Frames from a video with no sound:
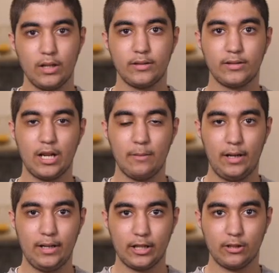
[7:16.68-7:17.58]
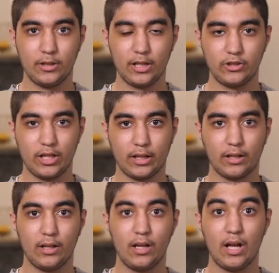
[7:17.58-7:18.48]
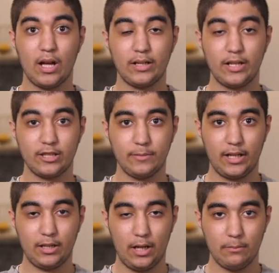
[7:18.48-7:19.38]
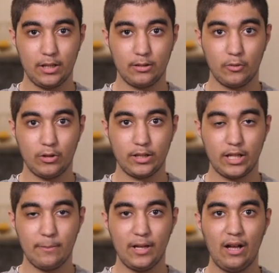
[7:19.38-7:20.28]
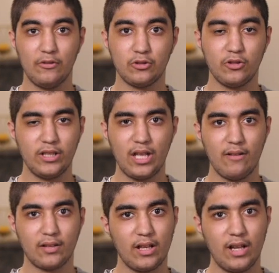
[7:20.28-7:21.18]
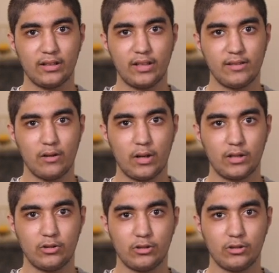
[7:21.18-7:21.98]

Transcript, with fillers: السلام عليكم يا شيخ أنا اسمي علي محمد بوند أبي أعرف شنو هي أركان عقد الزواج